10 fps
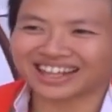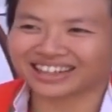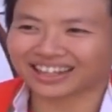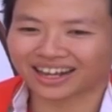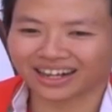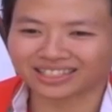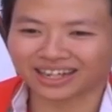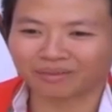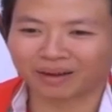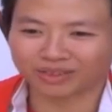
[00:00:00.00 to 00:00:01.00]
saya tegang
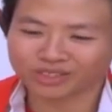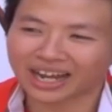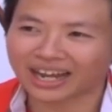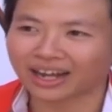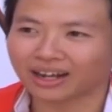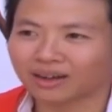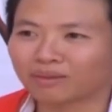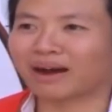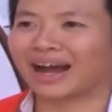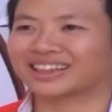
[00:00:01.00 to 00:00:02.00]
sih bantu saya ya.
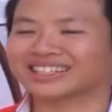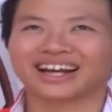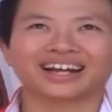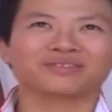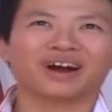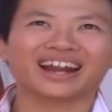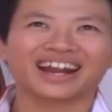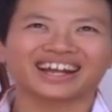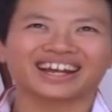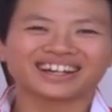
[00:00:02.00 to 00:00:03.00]
mati saya gimana
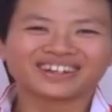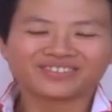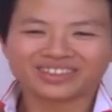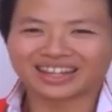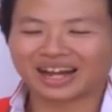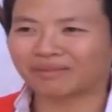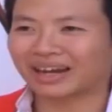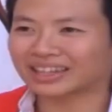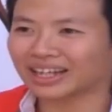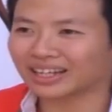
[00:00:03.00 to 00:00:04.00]
nih
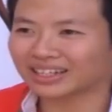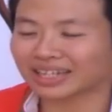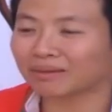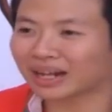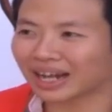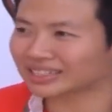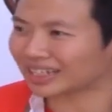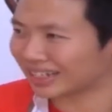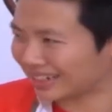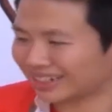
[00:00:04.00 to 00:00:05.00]
mati saya bilang
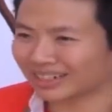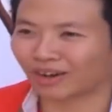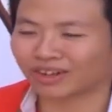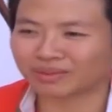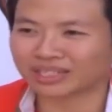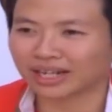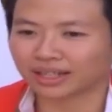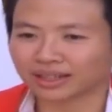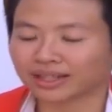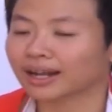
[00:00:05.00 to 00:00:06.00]
sih kalau dia masih
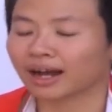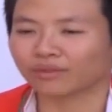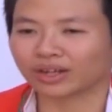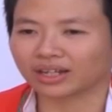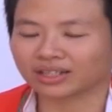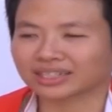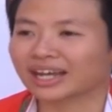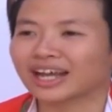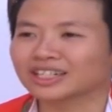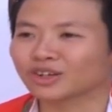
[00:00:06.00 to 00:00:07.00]
ingat tenang wi
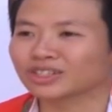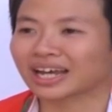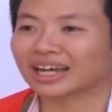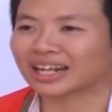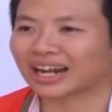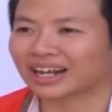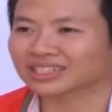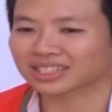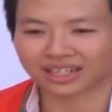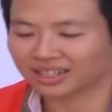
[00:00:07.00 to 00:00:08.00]
saya enjoy saya
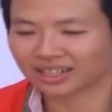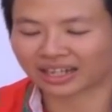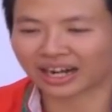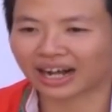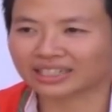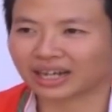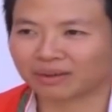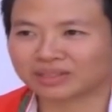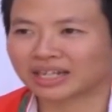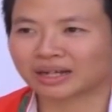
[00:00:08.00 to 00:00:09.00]
relax tenang aja
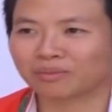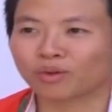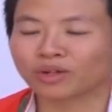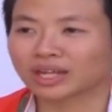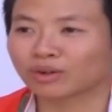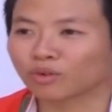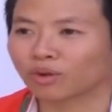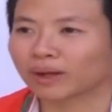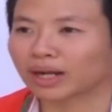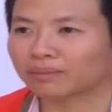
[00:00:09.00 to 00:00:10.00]
percaya sama gue saya
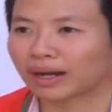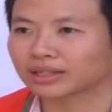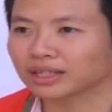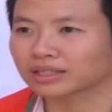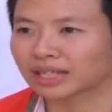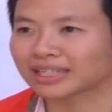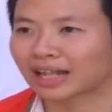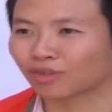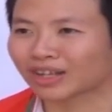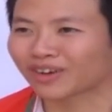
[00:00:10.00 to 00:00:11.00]
dukung padahal hati saya
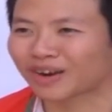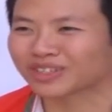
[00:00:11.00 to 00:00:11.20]
jantungnya